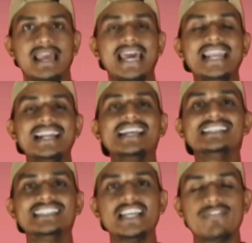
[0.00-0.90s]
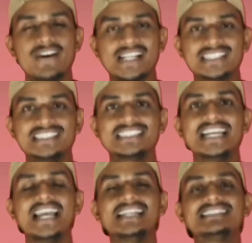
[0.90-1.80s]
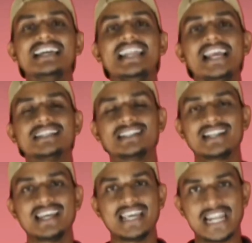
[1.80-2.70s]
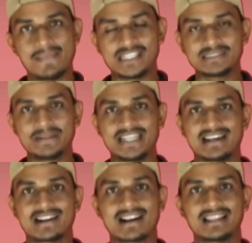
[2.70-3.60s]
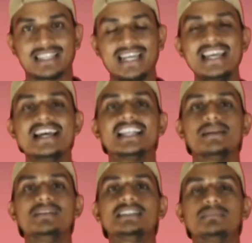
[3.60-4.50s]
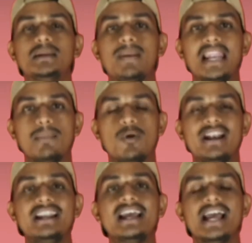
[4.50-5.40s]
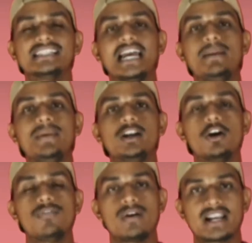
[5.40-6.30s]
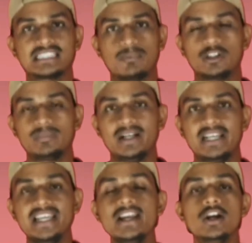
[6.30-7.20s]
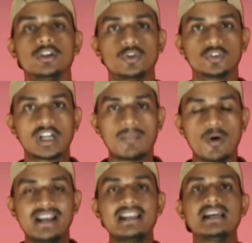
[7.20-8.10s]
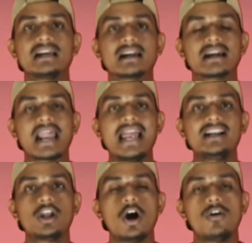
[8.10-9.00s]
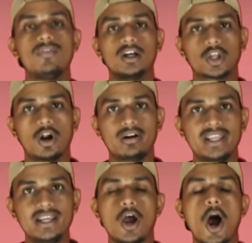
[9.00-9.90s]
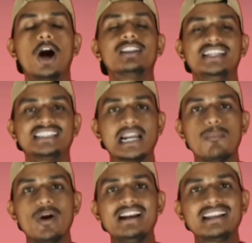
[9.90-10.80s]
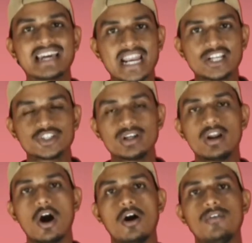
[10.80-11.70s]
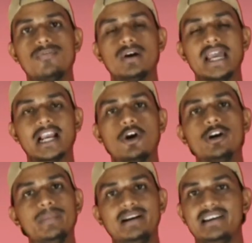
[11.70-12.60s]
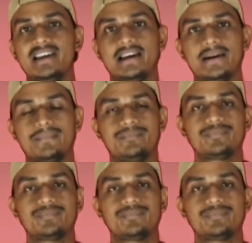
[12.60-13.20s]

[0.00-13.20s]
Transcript: एलन की इसी डेफिनेशन से इस डेलीगेशन के एलिमेंट्स भी निकल कर आते हैं जिनमें सबसे पहला पॉइंट असाइनमेंट ऑफ रिस्पॉन्सिबिलिटी दूसरा पॉइंट ग्रांट ऑफ अथॉरिटी और तीसरा पॉइंट क्रिएशन ऑफ अकाउंटेबिलिटी है